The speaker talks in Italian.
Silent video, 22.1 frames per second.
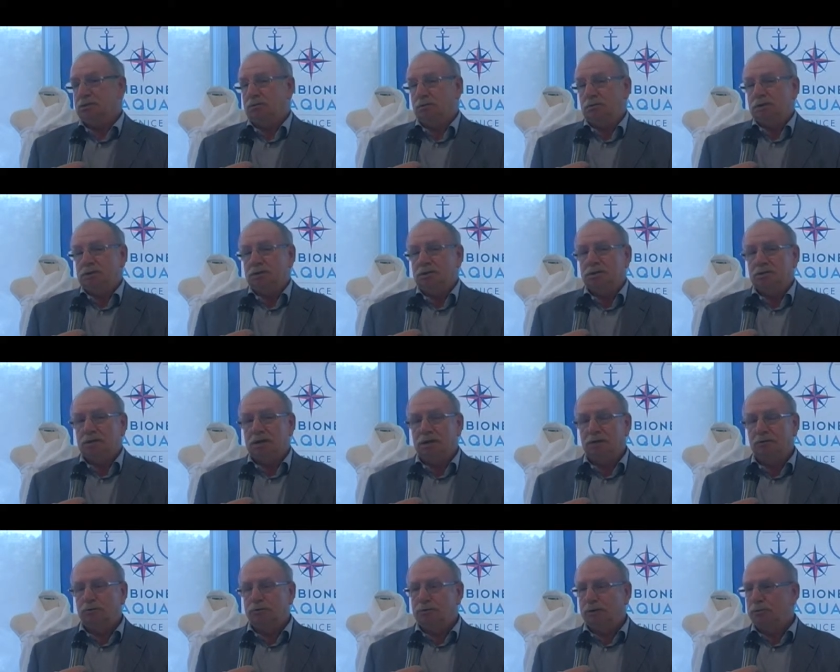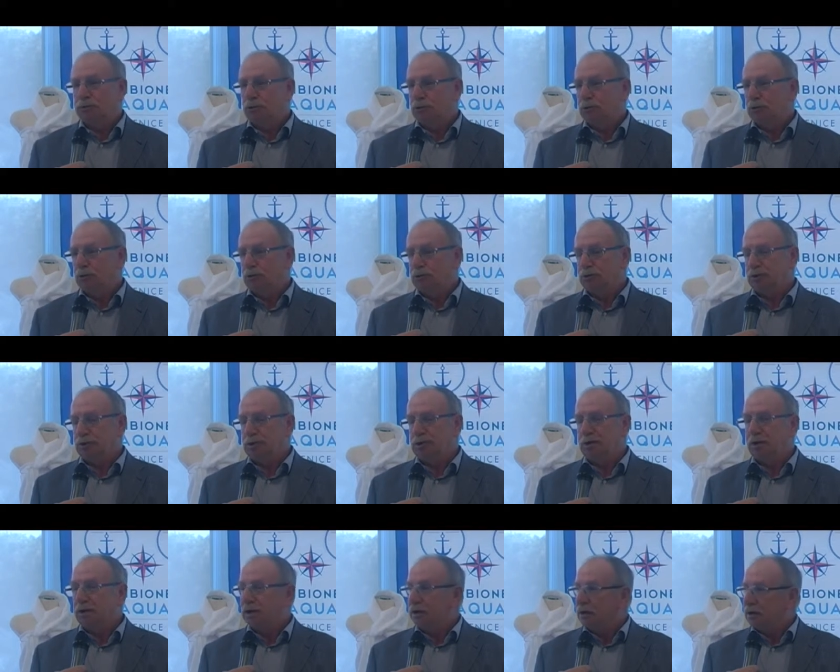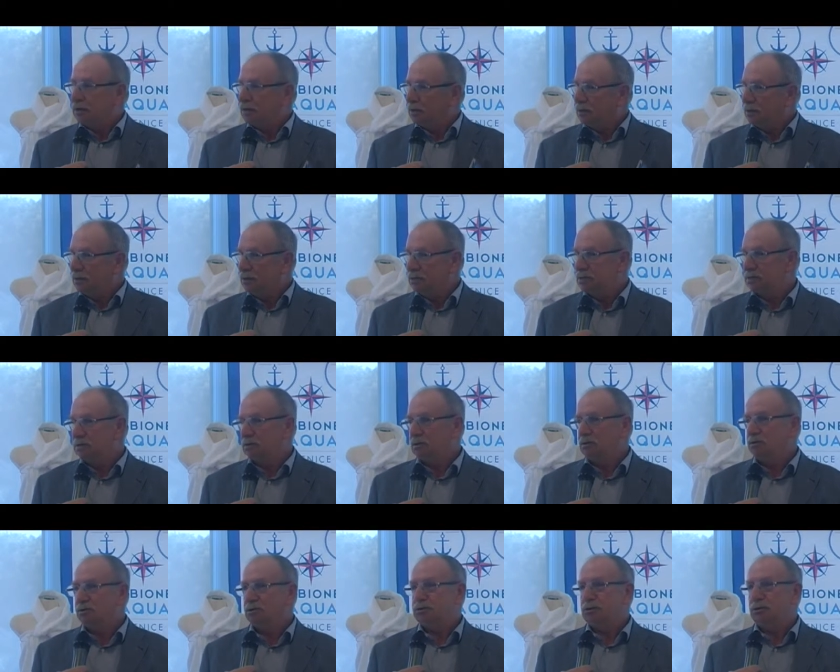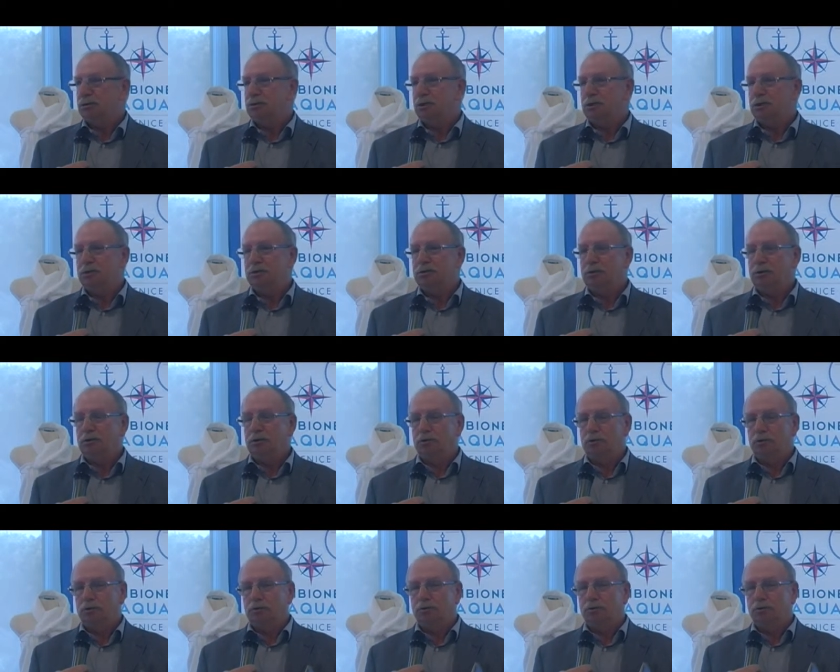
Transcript: questi saranno dei prodotti che caratterizzano il nostro territorio,